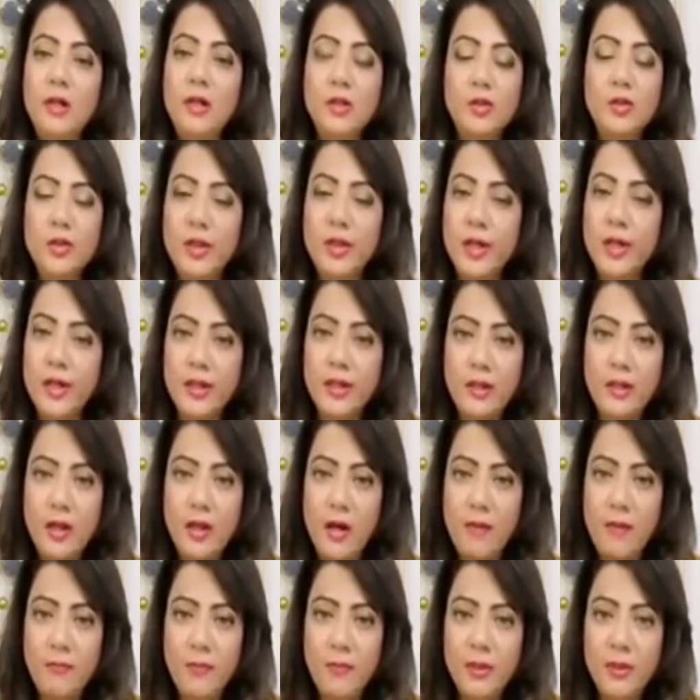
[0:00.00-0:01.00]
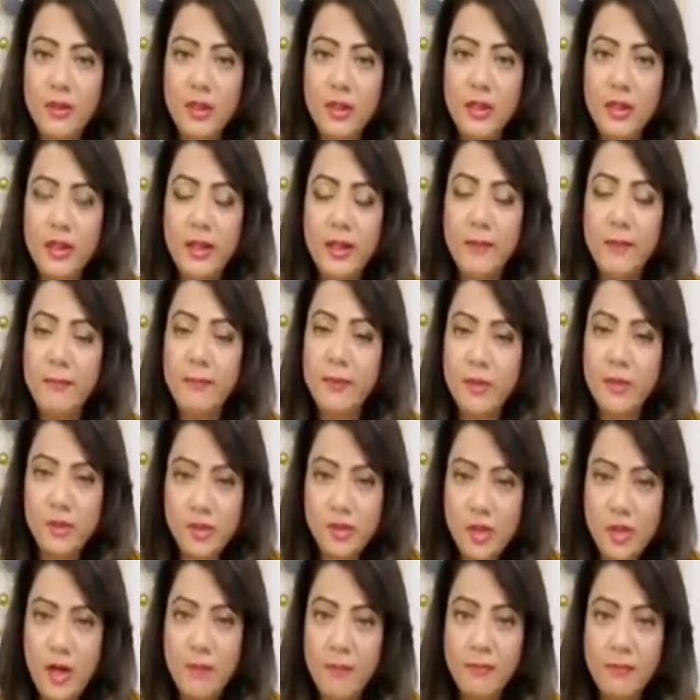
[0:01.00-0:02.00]
जो है नाम बदल के
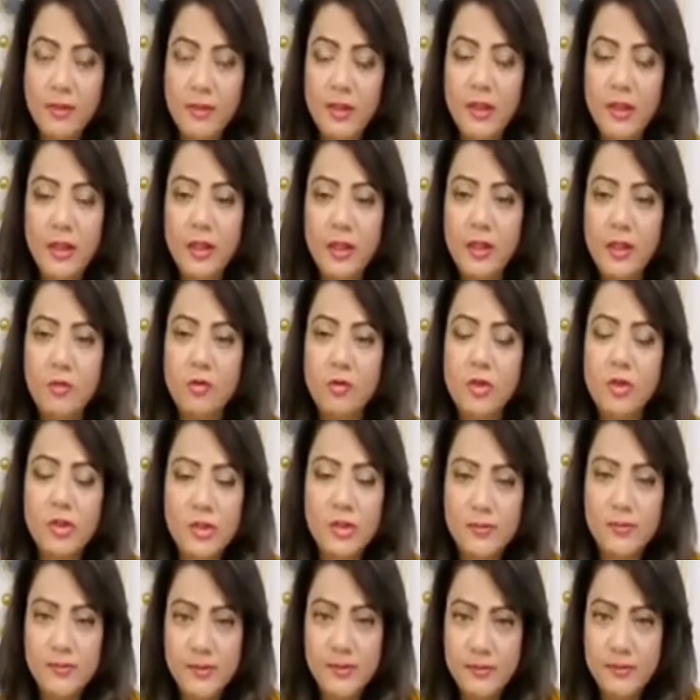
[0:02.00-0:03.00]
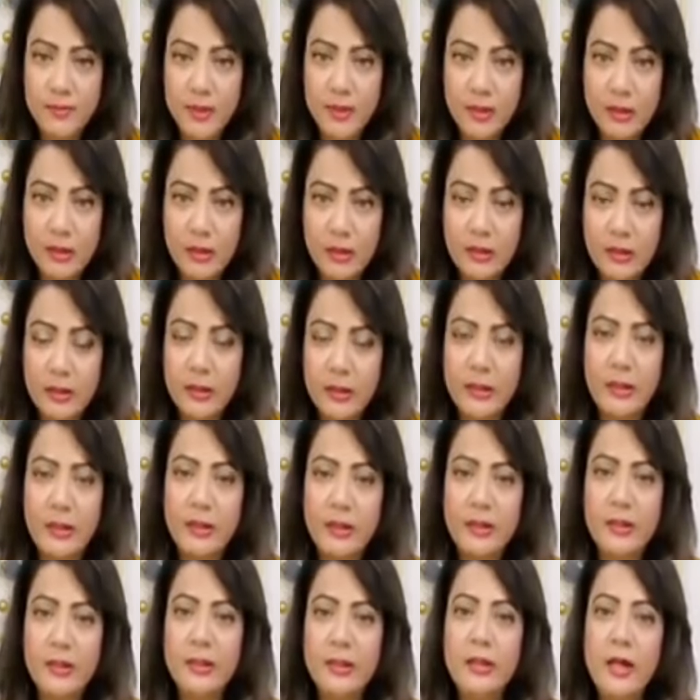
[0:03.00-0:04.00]
पंजाब करने की कोई अजीब सी बात लग रही है
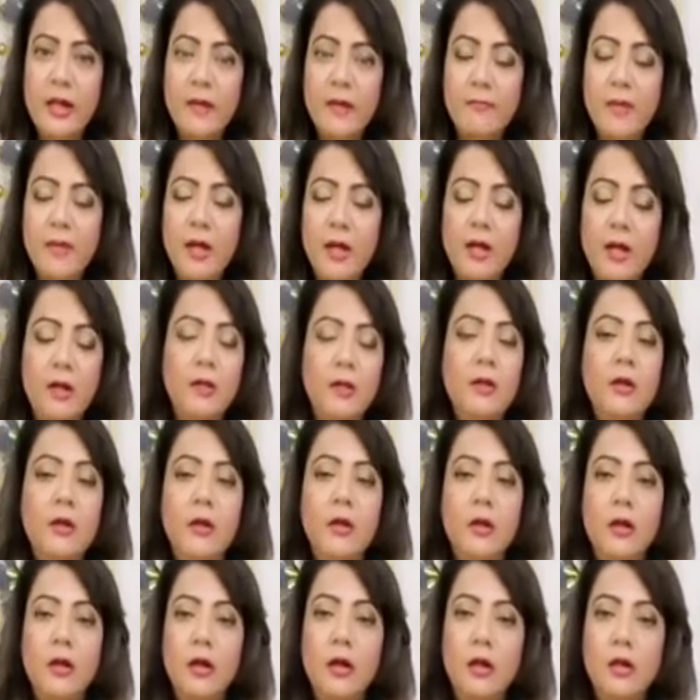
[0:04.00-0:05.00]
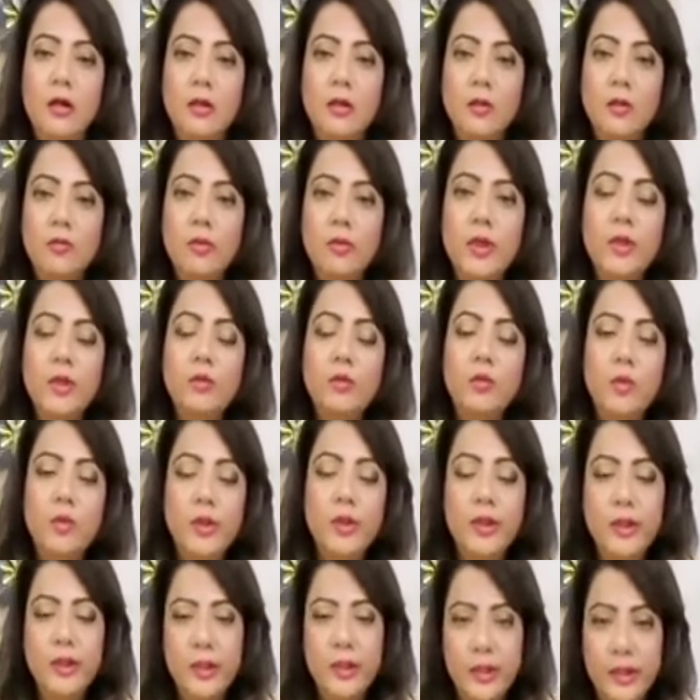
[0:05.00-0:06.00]
लेकिन खैर बहरल क्योंकि
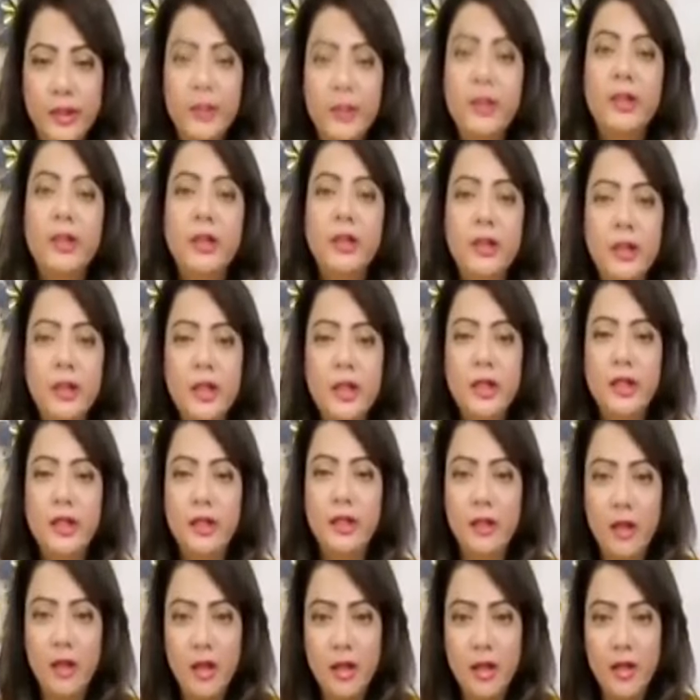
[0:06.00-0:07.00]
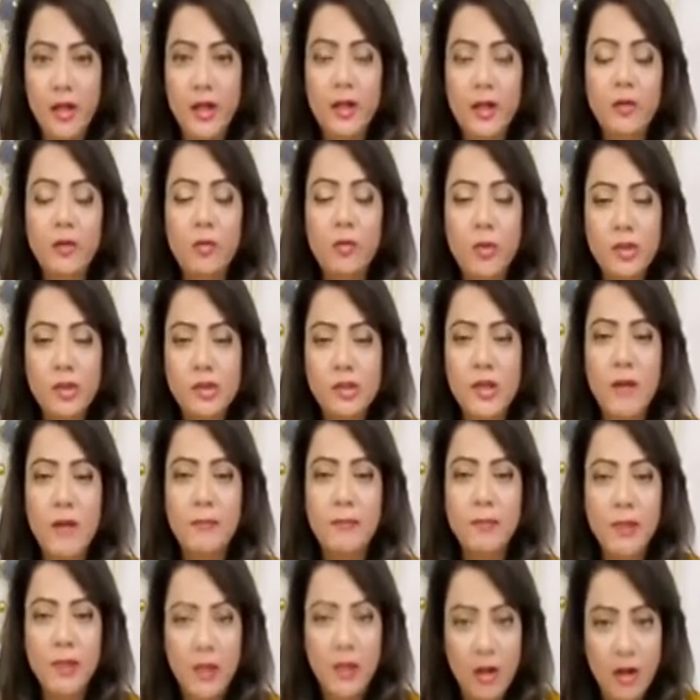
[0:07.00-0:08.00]
कोई खरीद ही नहीं रहा है कोई
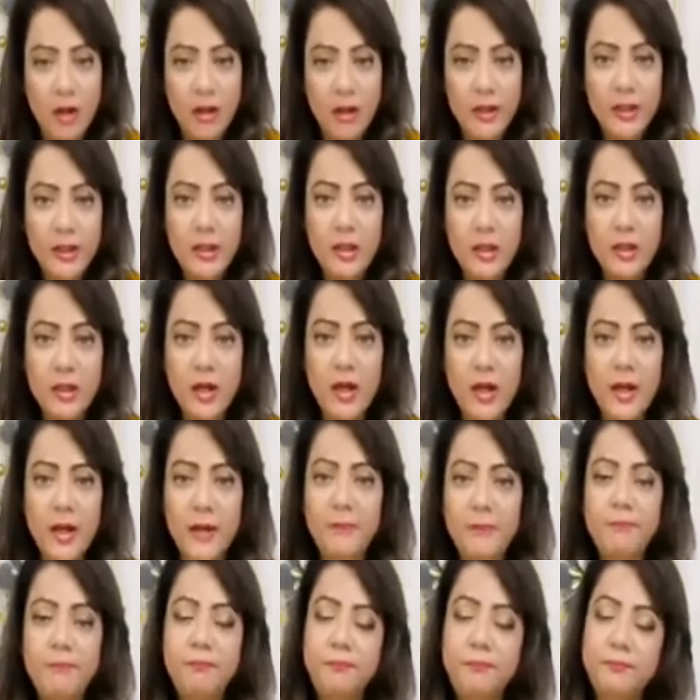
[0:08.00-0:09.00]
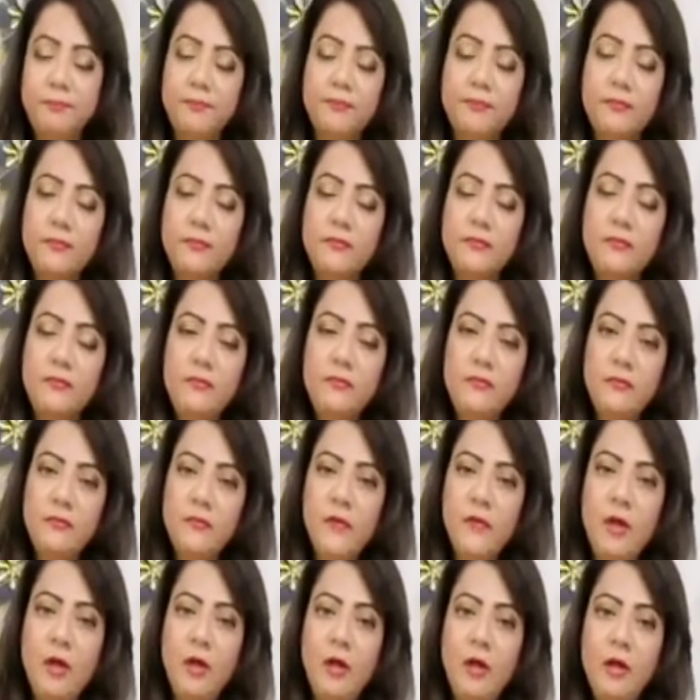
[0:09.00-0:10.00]
सामने आ ही नहीं रहा है
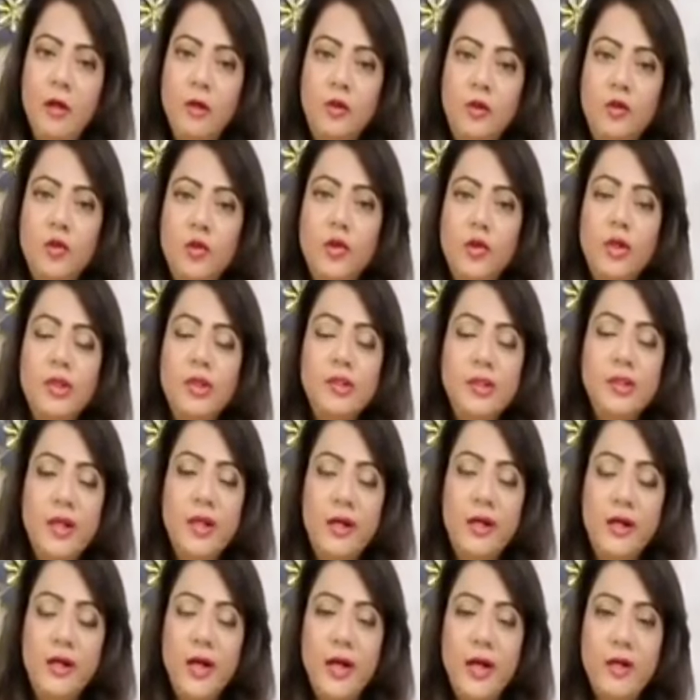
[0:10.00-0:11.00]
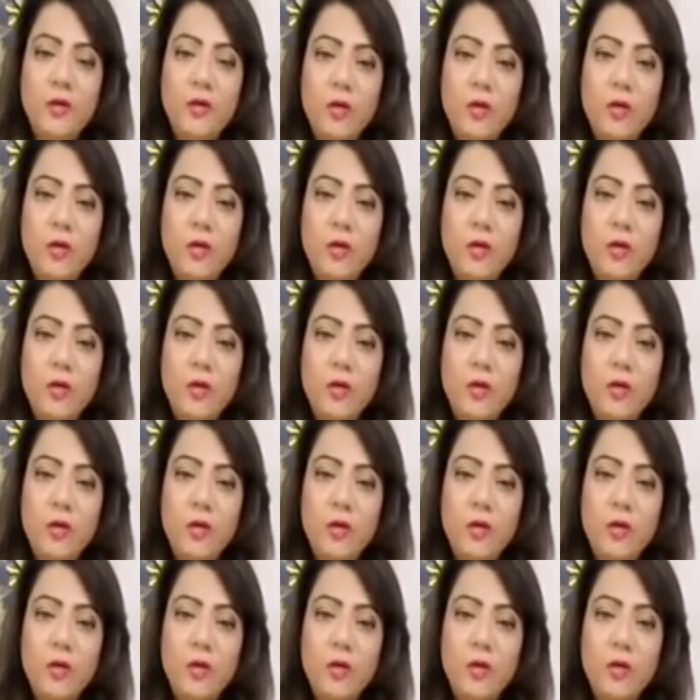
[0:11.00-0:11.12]
जो इस एयरलाइन